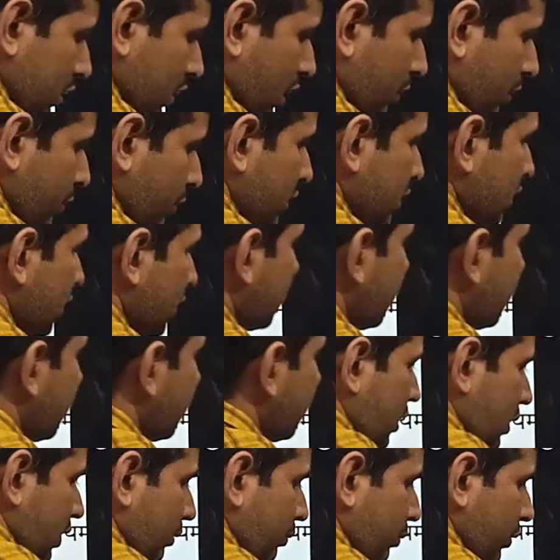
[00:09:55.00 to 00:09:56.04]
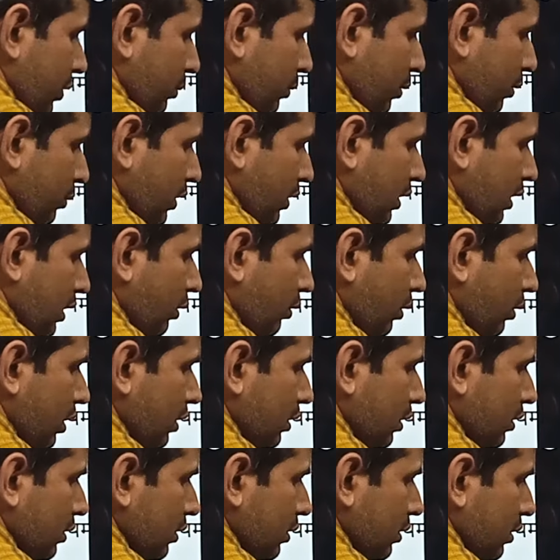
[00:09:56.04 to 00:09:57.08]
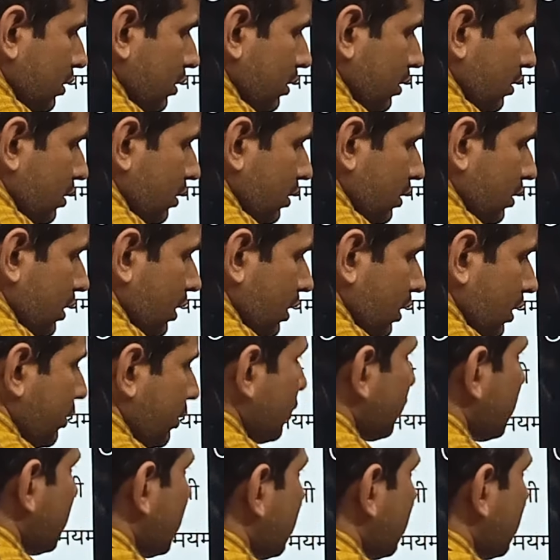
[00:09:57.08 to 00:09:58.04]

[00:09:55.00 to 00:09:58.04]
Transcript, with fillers: यहाँ पे सिक्योरिटी प्रीमियम भी क्या होगा डेबिट हो